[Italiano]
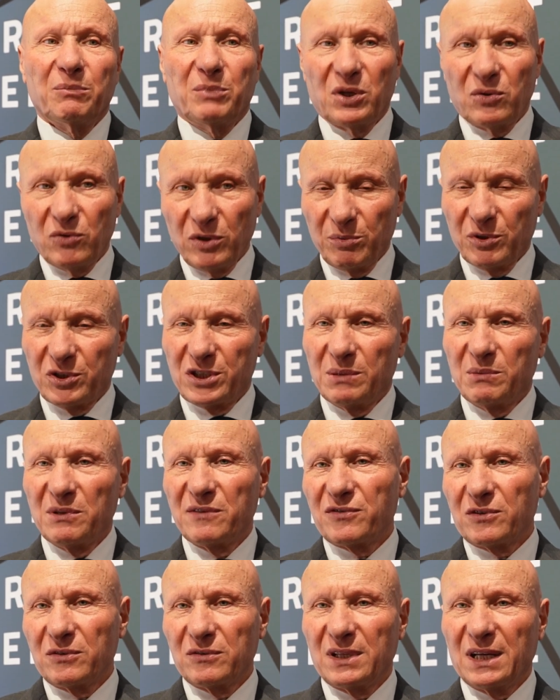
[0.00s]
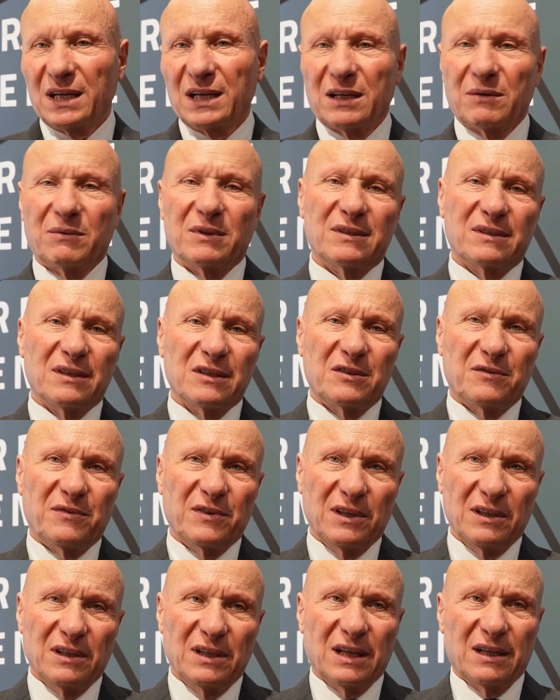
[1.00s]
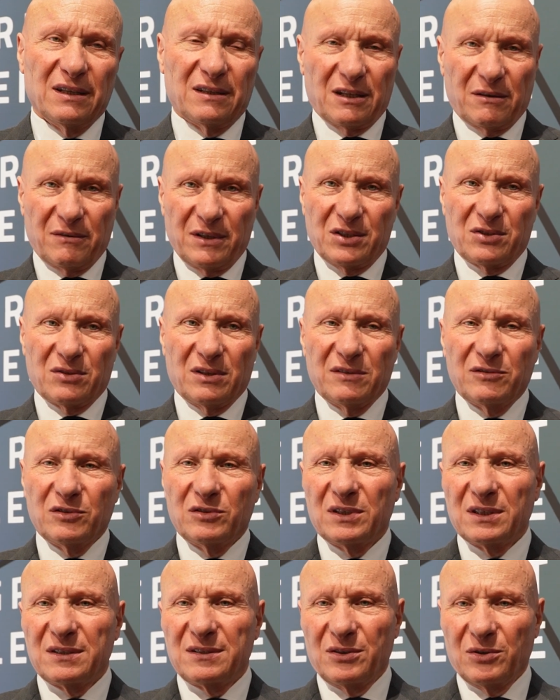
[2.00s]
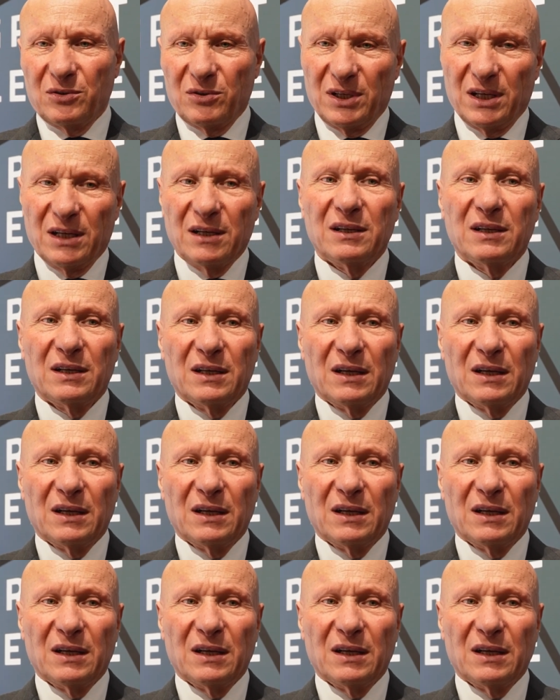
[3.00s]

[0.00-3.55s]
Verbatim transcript: per cui possiamo affrontare queste sfide attraverso la Fondazione